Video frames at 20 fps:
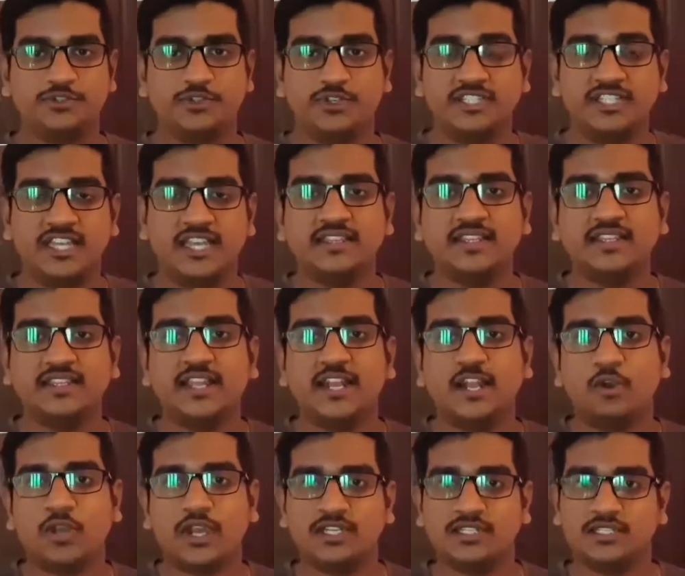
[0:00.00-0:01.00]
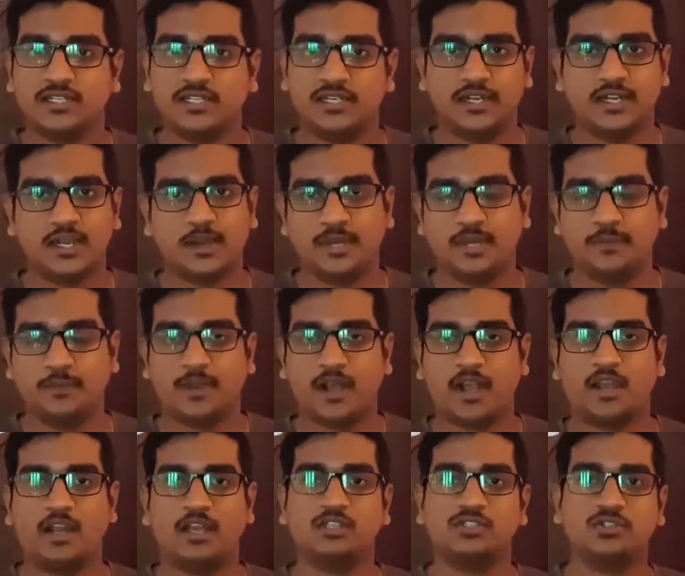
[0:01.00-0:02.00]
ஸோ இது எந்தெந்த லொக்கேஷனில் இருக்குது அப்படின்னு
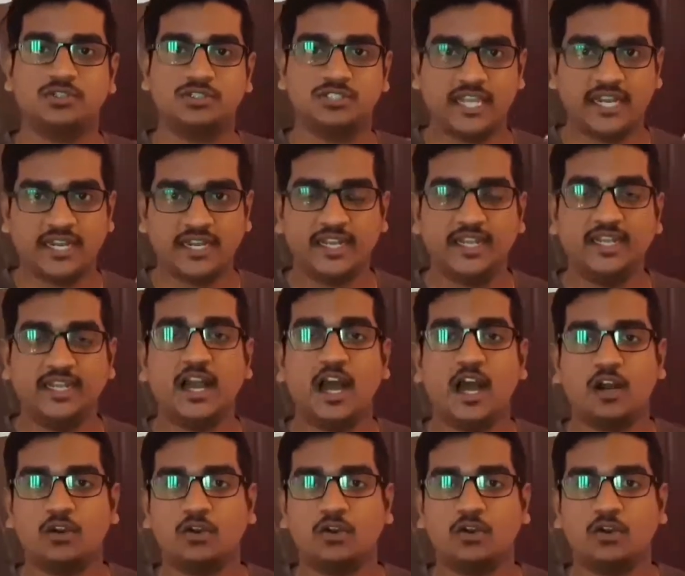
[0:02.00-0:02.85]
பார்க்கலாம் ஸோ சென்னை